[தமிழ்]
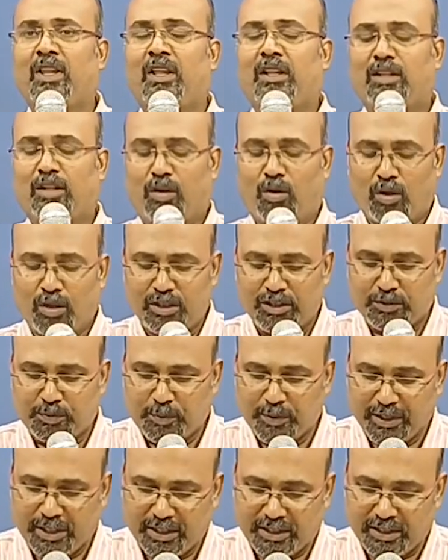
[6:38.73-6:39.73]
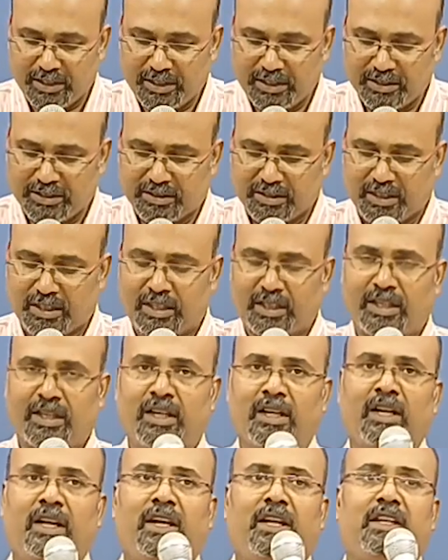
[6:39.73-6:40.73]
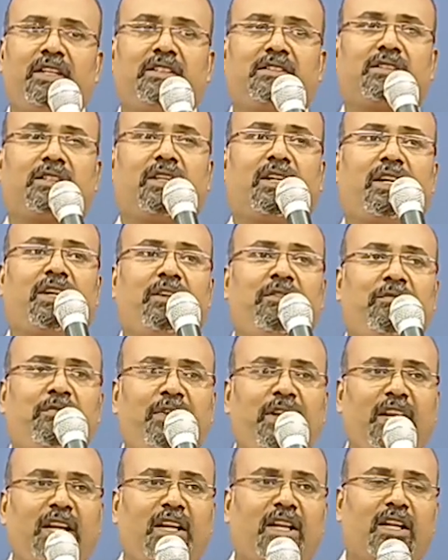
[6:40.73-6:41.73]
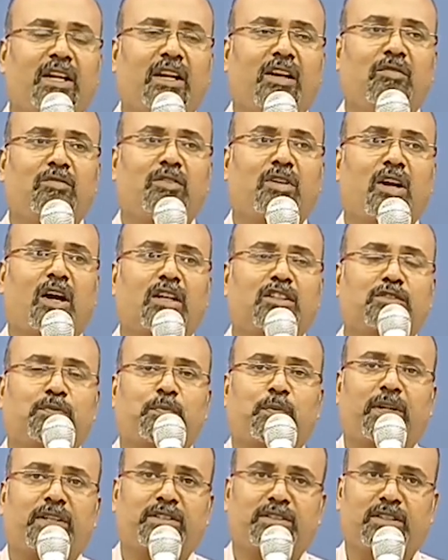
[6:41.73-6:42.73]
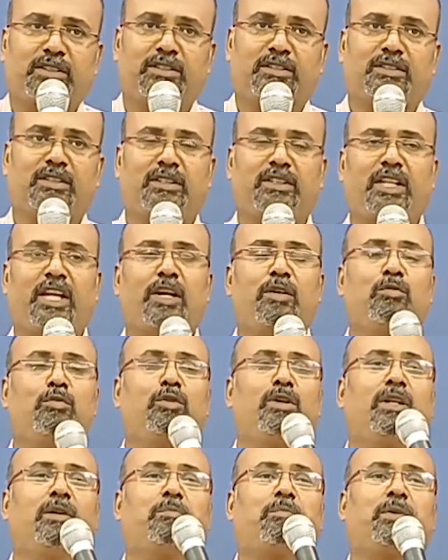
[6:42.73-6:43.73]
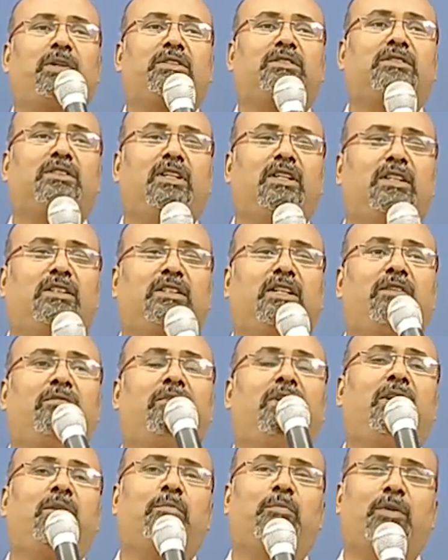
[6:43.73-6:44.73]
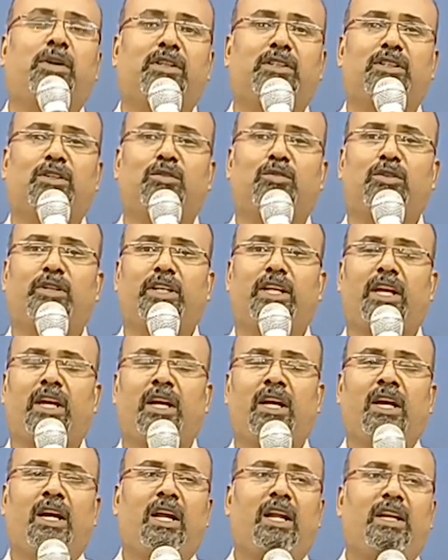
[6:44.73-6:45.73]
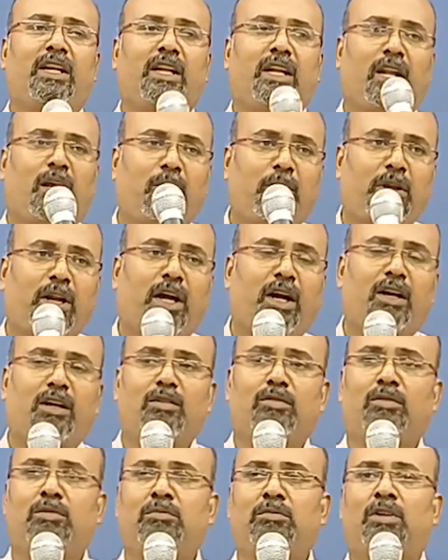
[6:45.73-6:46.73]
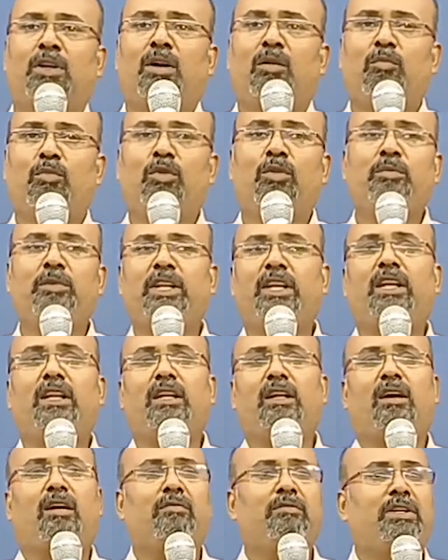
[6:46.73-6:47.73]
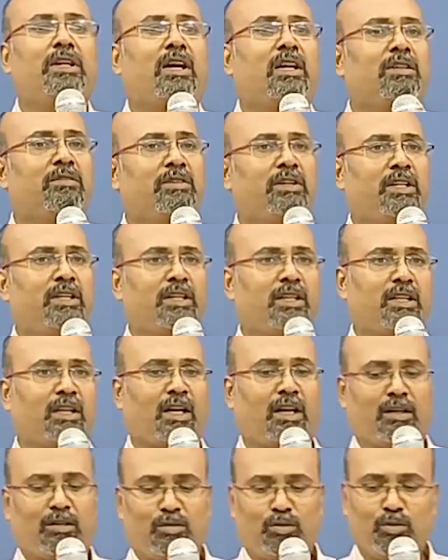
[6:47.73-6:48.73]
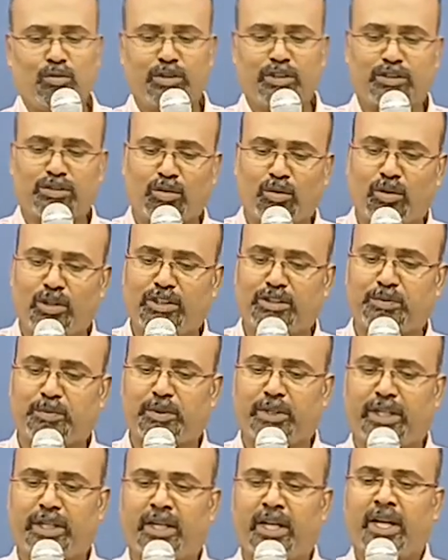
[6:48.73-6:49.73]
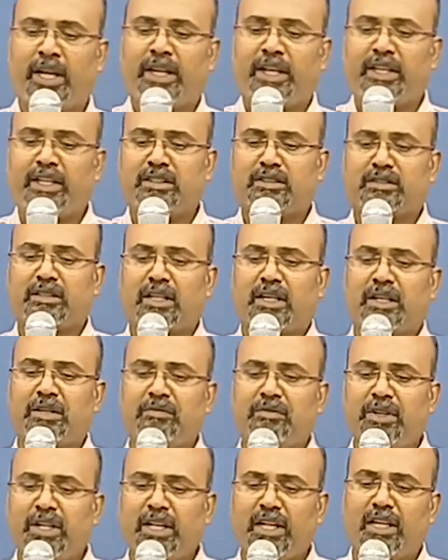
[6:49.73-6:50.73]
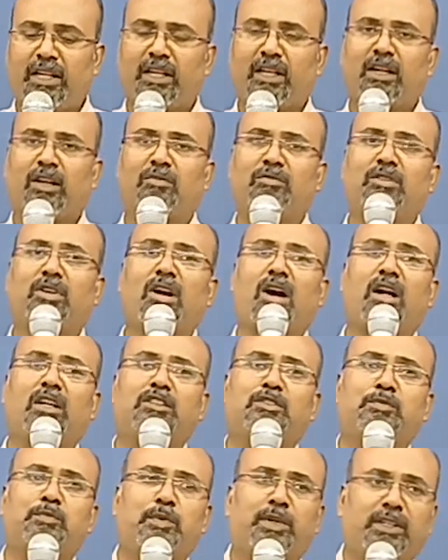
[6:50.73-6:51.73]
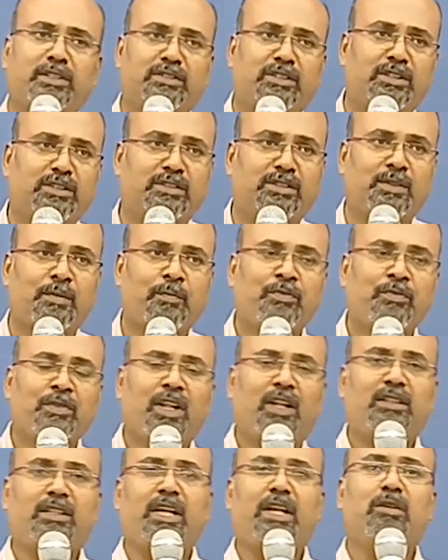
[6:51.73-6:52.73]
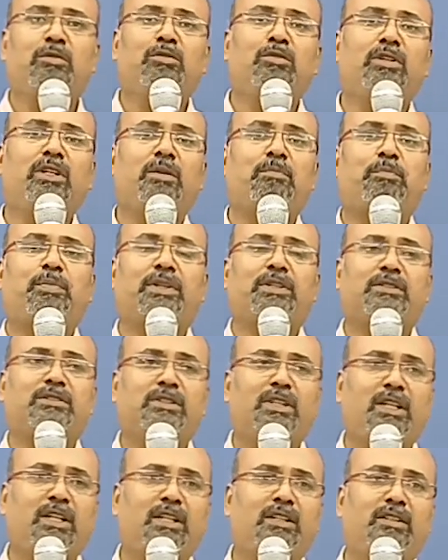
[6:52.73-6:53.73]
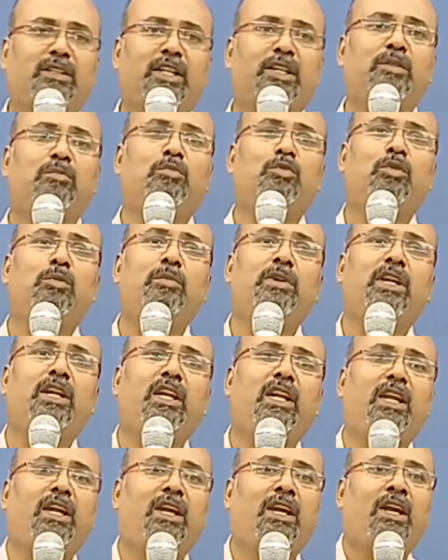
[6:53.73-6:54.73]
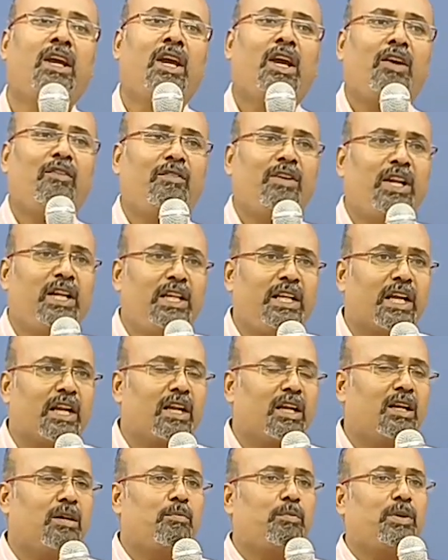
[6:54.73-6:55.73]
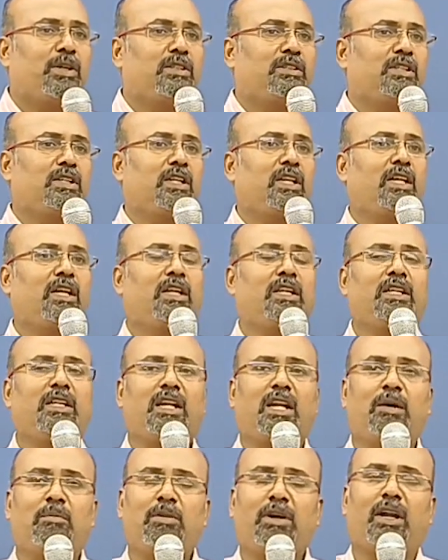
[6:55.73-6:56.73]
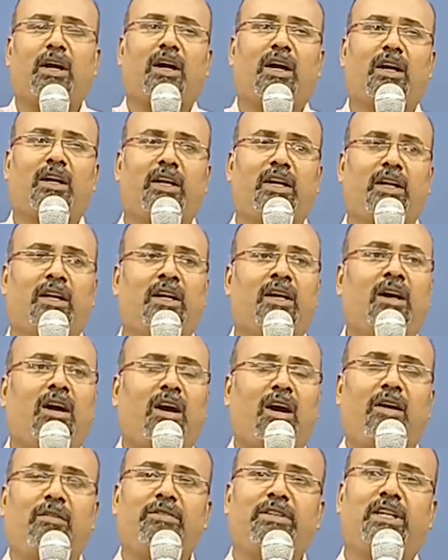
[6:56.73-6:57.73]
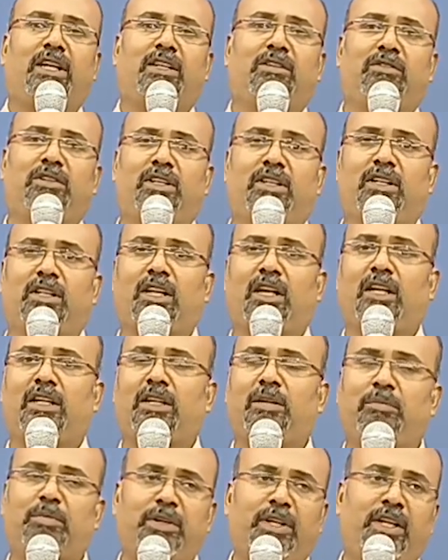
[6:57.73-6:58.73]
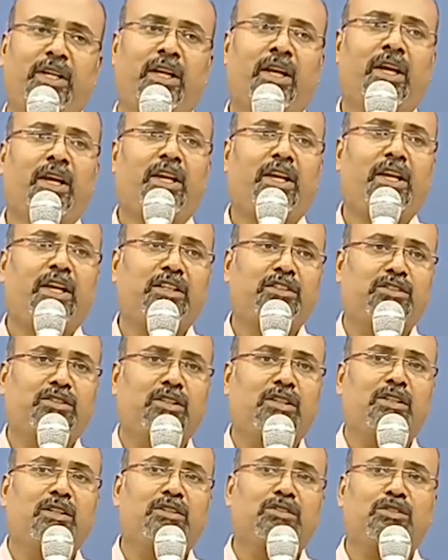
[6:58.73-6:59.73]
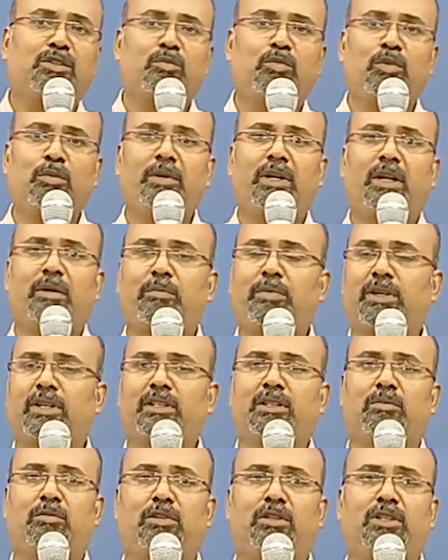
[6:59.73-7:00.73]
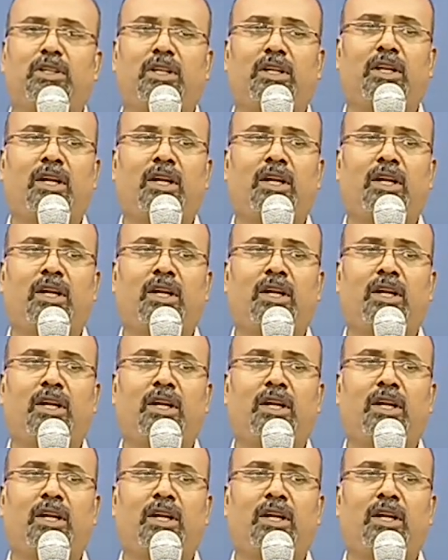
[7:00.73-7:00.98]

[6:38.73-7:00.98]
த ஹோலி ஸ்பிரிட் இஸ் அ இஸ் த ரிவீலர் ஆஃப் காட்ஸ் பிரசன்ஸ் தேவனுடைய பிரசனத்தை வெளிப்படுத்தக்கூடிய நபராகவும் பூமியிலே ஆவியானவர் இருக்கிறார் ஹூ இஸ் ஹோலி ஸ்பிரிட் ஹி இஸ் த ரிவீலர் ஆஃப் காட்ஸ் பிரசன்ஸ் தேவனுடைய பிரசன்னத்தை பூமியிலே வெளியரங்கப்படுத்துகிற நபராக ஆவியானவர் இருக்கார் எப்படி இயேசு கிறிஸ்து பூமியில பிறந்த பொழுது